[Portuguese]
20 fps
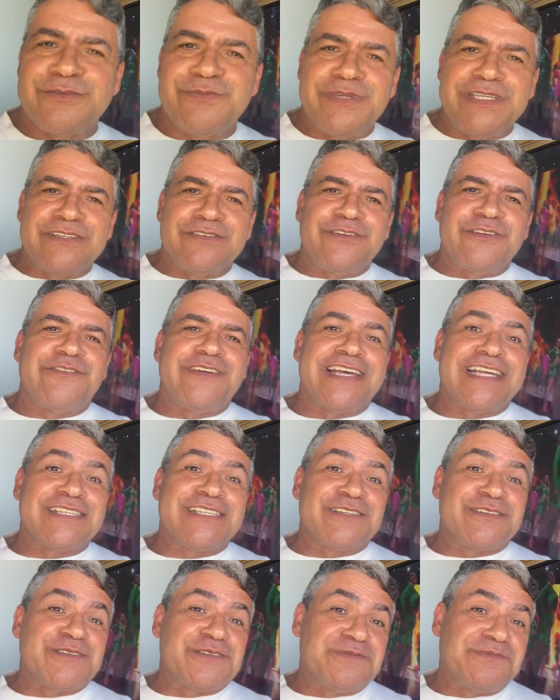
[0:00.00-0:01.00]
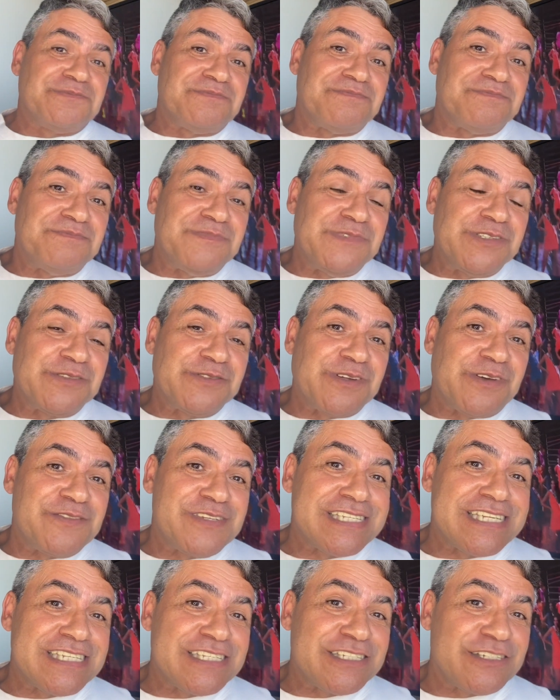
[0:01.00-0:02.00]
Miss Universo
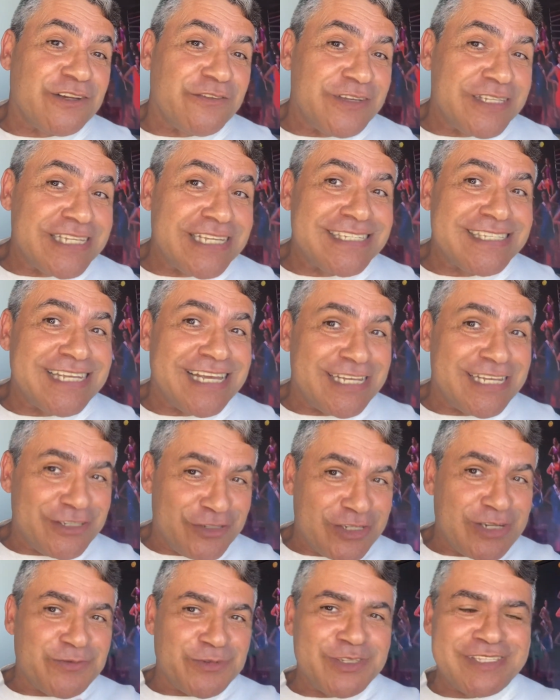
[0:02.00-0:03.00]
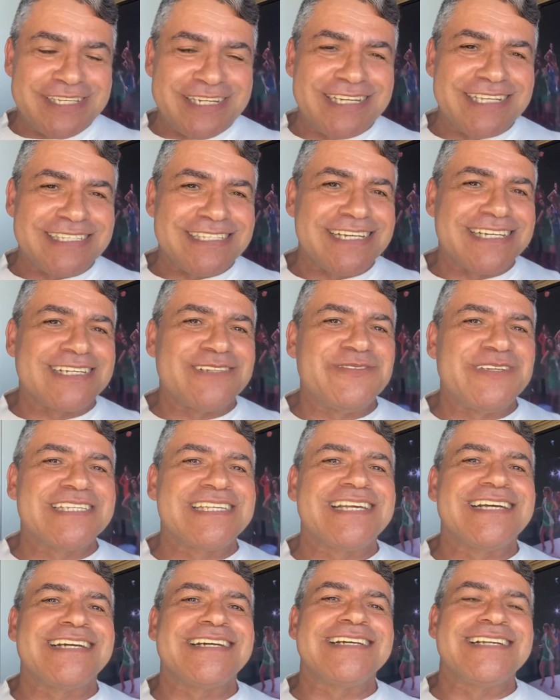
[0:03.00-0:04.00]
1997, eu já mostrei essa
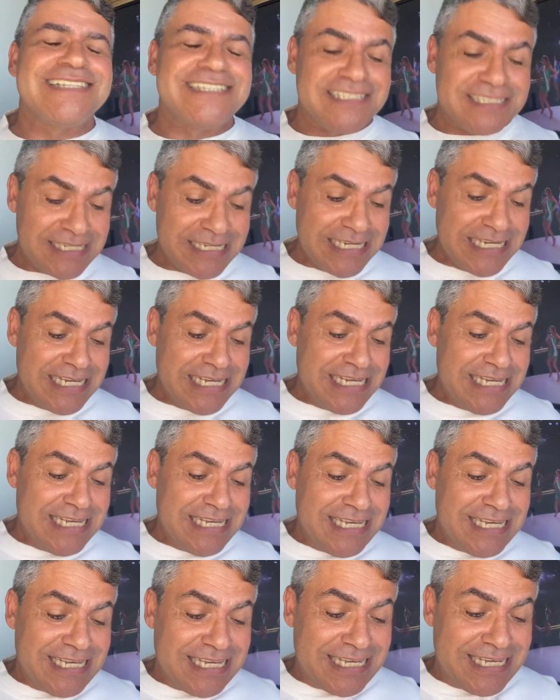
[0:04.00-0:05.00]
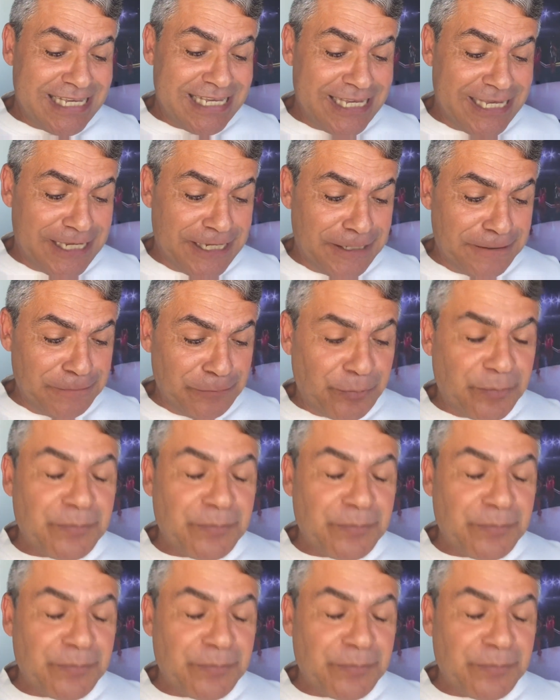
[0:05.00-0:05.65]
camisa antes. E